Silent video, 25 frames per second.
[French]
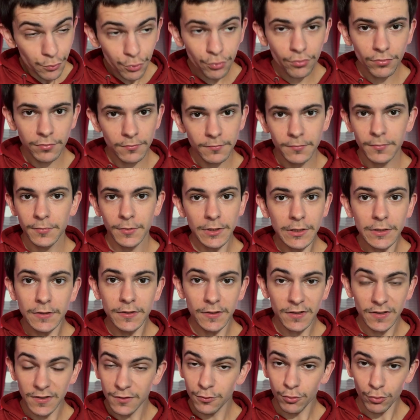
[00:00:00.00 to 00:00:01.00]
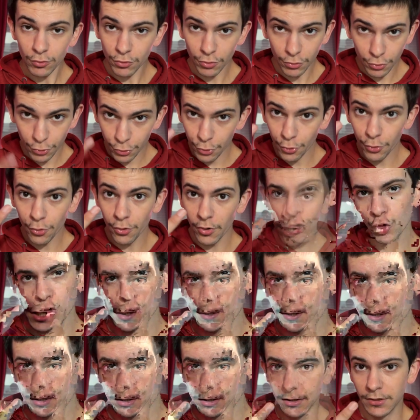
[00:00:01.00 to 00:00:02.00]
tout. Ils, ne sont que deux à
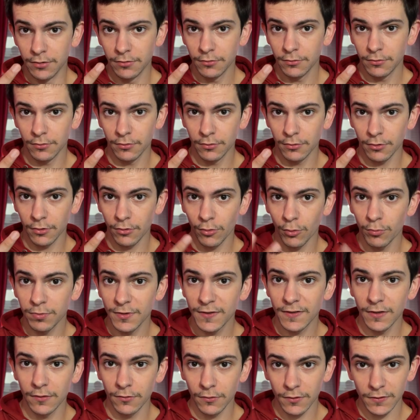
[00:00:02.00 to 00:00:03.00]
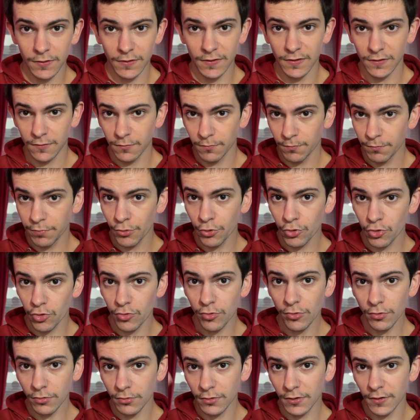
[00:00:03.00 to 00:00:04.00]
y aller dans le groupe Stellantis.
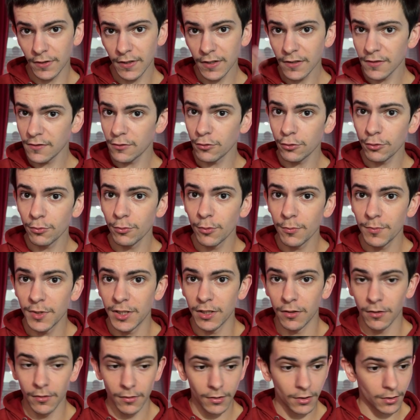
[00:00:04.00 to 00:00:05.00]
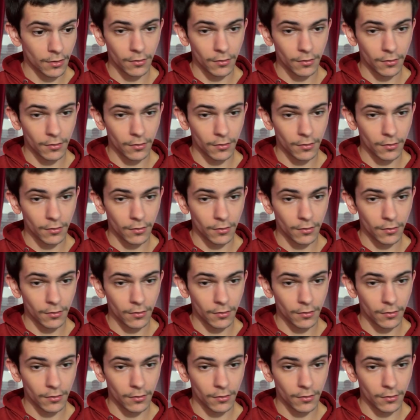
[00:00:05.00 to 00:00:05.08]
Peugeot, DS Automobile.